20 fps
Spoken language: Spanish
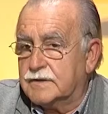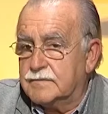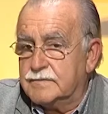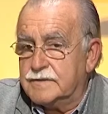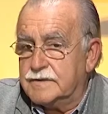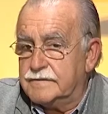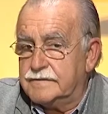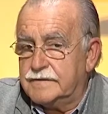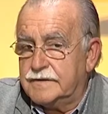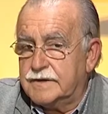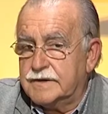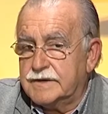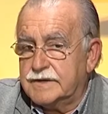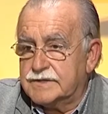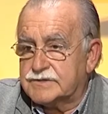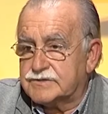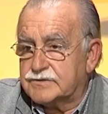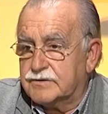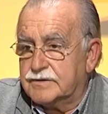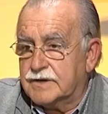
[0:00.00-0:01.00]
que las medicinas
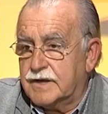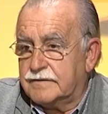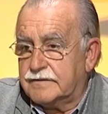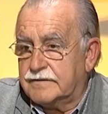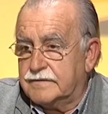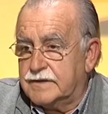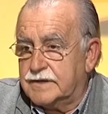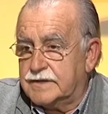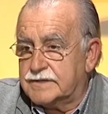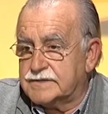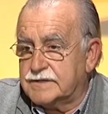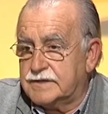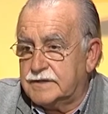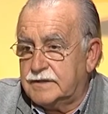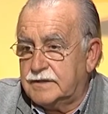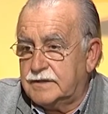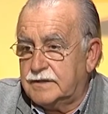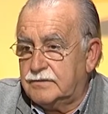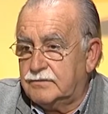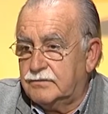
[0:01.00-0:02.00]
ni son ácidas
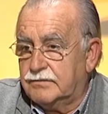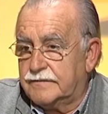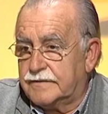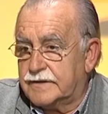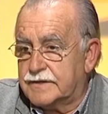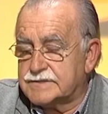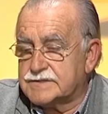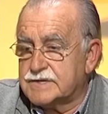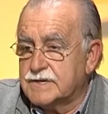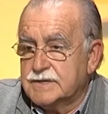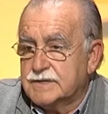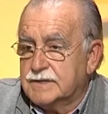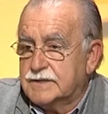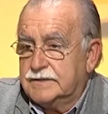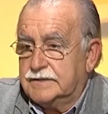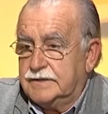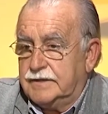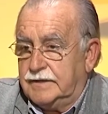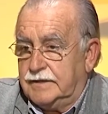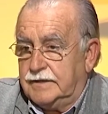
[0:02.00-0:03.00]
ni dulces,
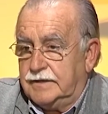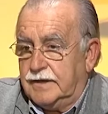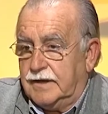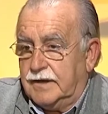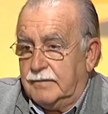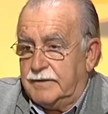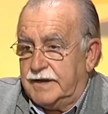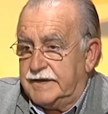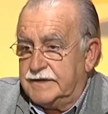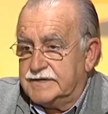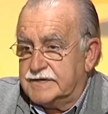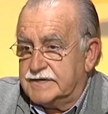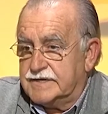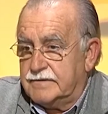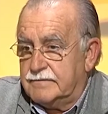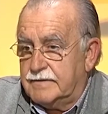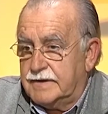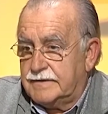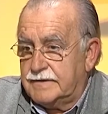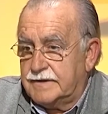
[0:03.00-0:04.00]
ni amarillas
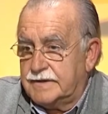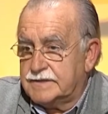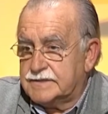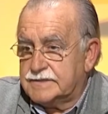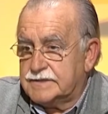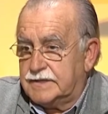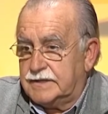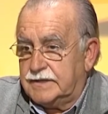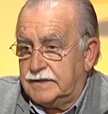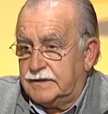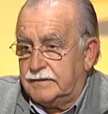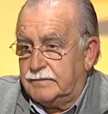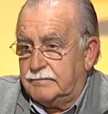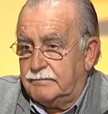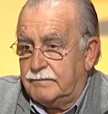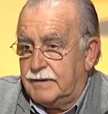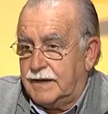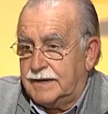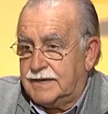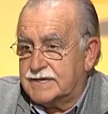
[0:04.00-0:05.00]
ni verdes, ni
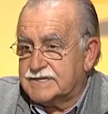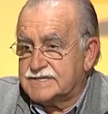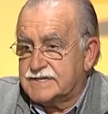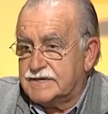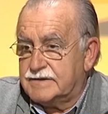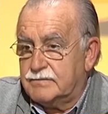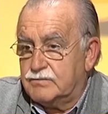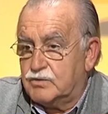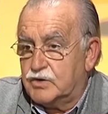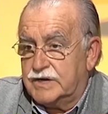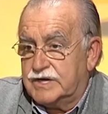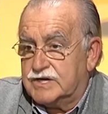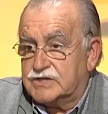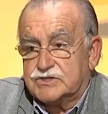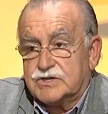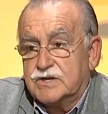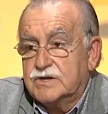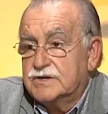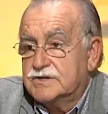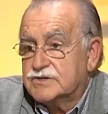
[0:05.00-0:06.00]
malas ni
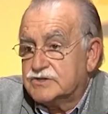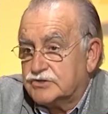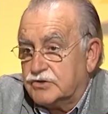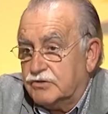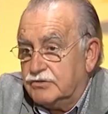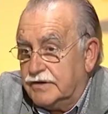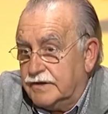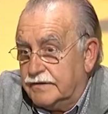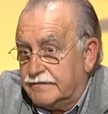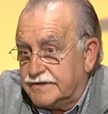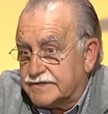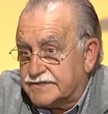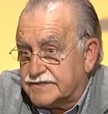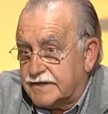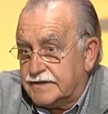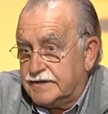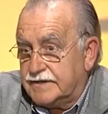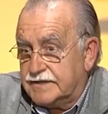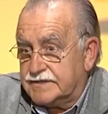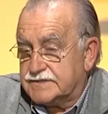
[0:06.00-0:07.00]
buenas, son
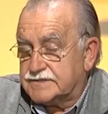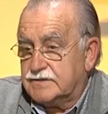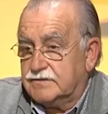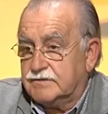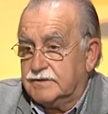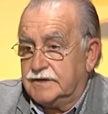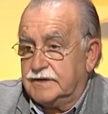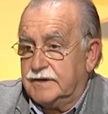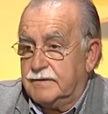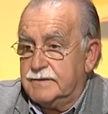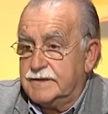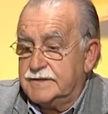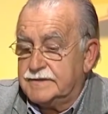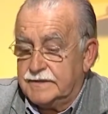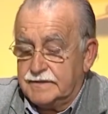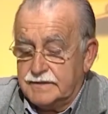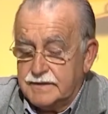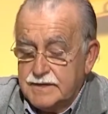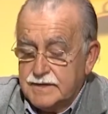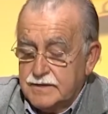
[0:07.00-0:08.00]
necesarias,
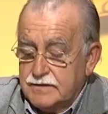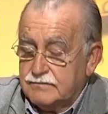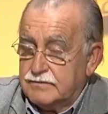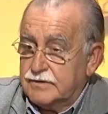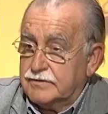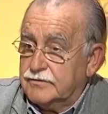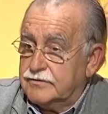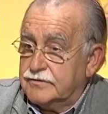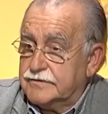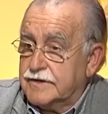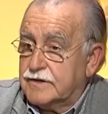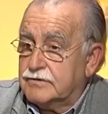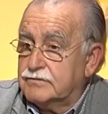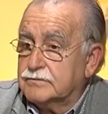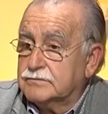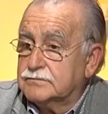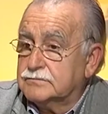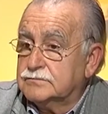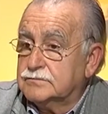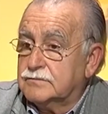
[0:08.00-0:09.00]
lógicamente. Cuando nos dan
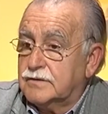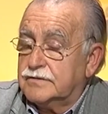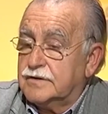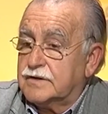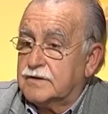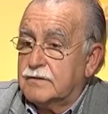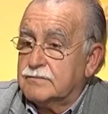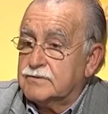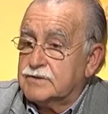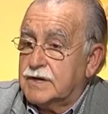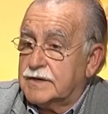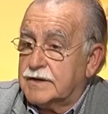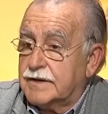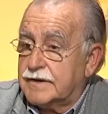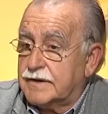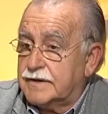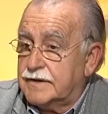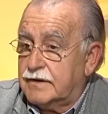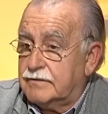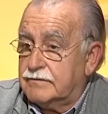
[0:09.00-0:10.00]
un, cuando acabamos la
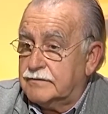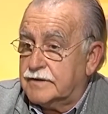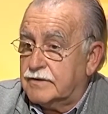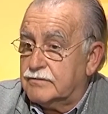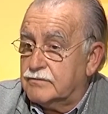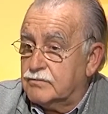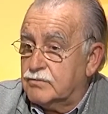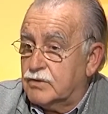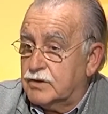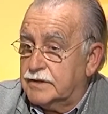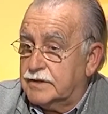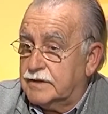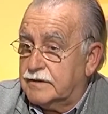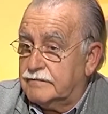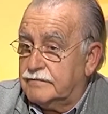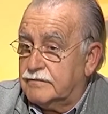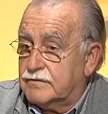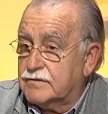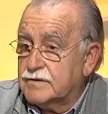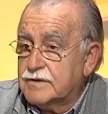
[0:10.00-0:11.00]
carrera y nos dan un
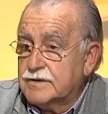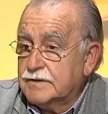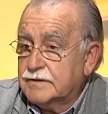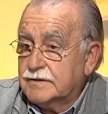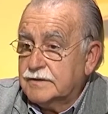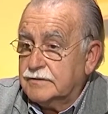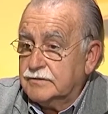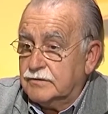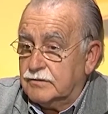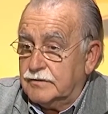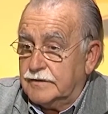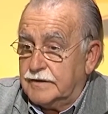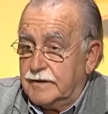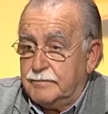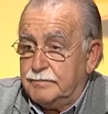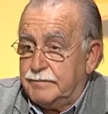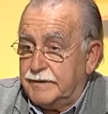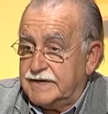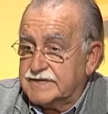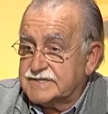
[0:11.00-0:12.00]
bolígrafo, nos lo
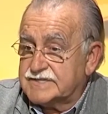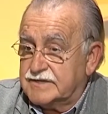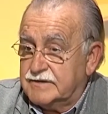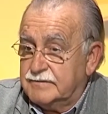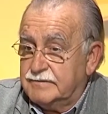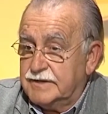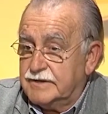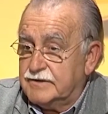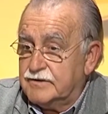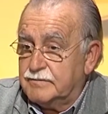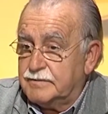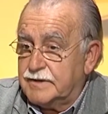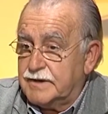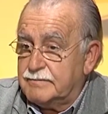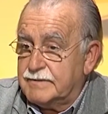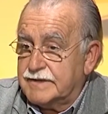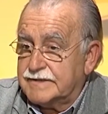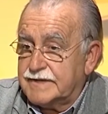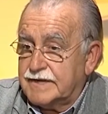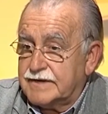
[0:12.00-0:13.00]
dan para escribir, no
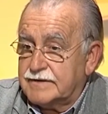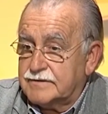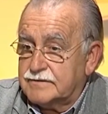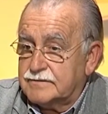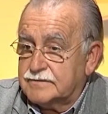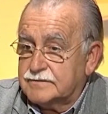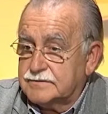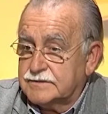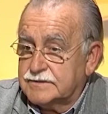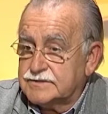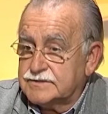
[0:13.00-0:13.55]
para matar, ¿no,